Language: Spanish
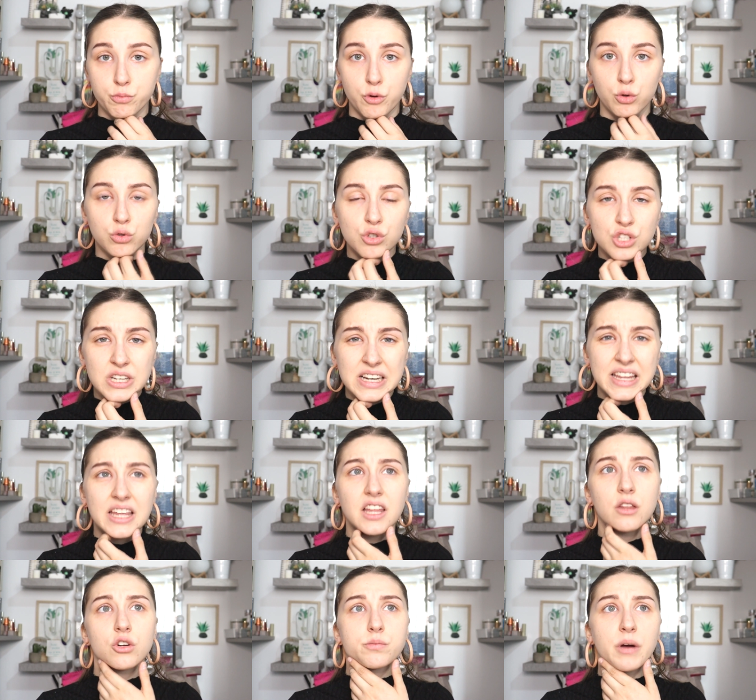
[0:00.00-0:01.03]
Los productos
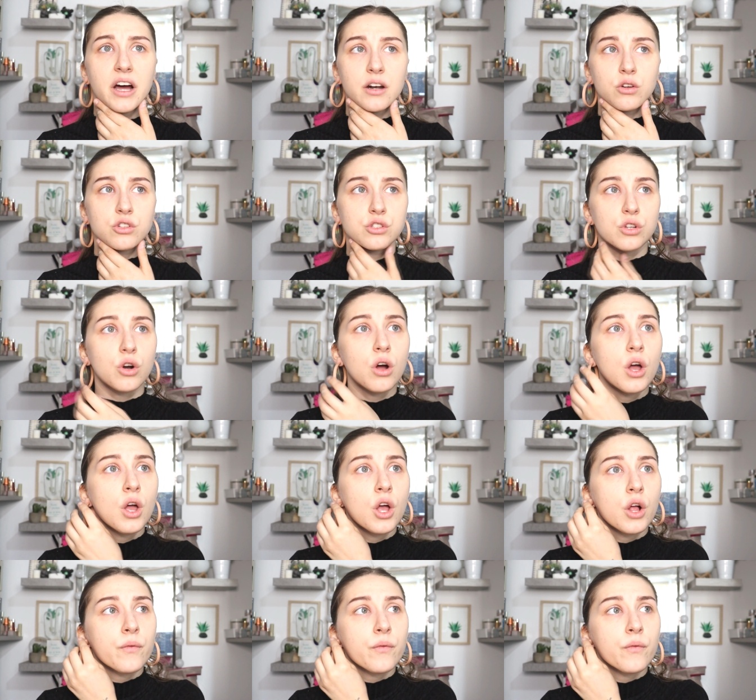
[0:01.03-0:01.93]
líquidos para rostro,